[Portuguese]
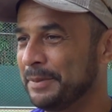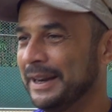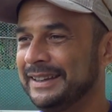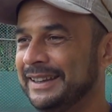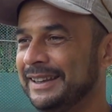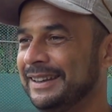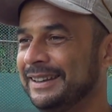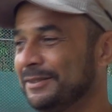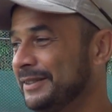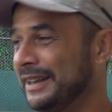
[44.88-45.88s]
para
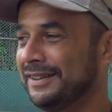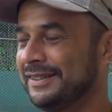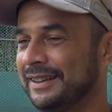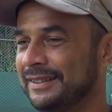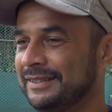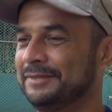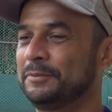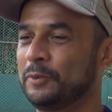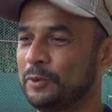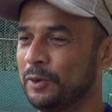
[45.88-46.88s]
que o tenista
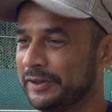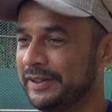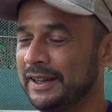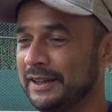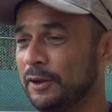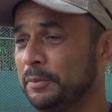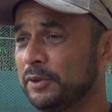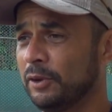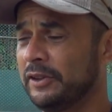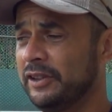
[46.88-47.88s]
consiga. Então a
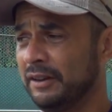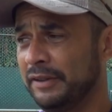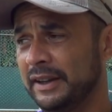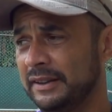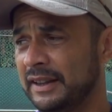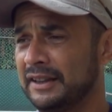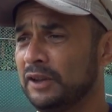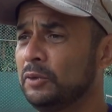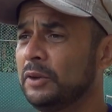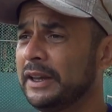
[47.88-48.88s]
psicologia vai
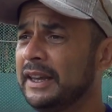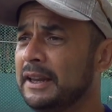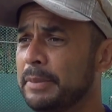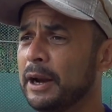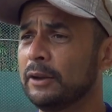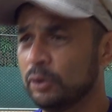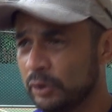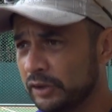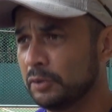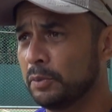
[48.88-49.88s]
tentando equilibrar
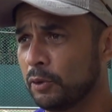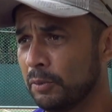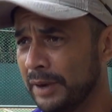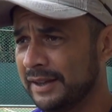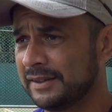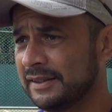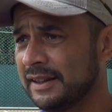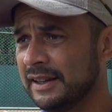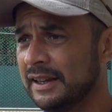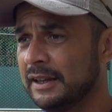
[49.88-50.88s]
tudo isso um pouco mais,
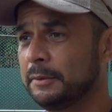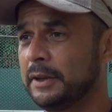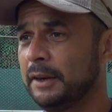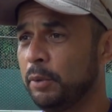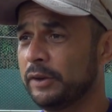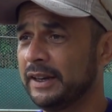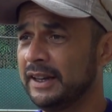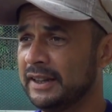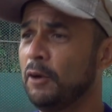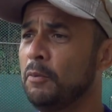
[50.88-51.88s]
que ele possa
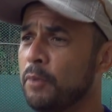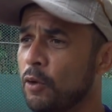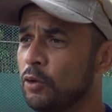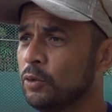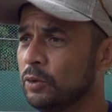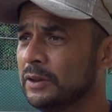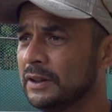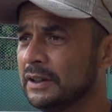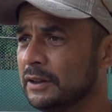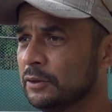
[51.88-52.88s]
lidar um pouco,
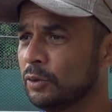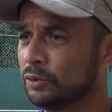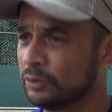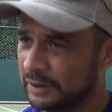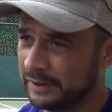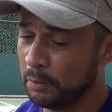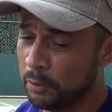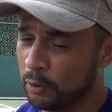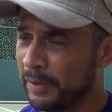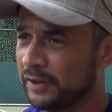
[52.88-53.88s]
com, ser um
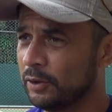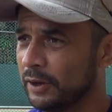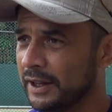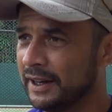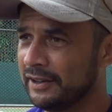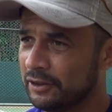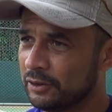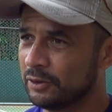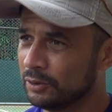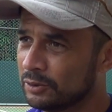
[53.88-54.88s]
pouco mais tolerante
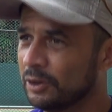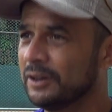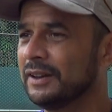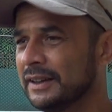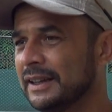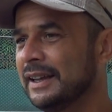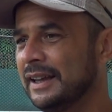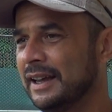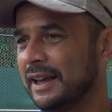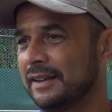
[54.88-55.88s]
com todas
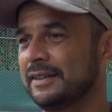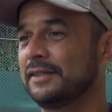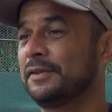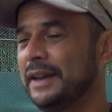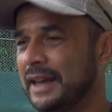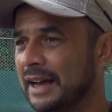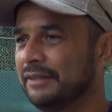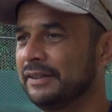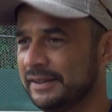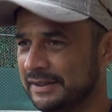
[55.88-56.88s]
essas
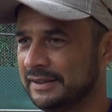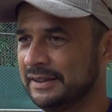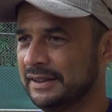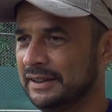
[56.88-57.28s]
variáveis.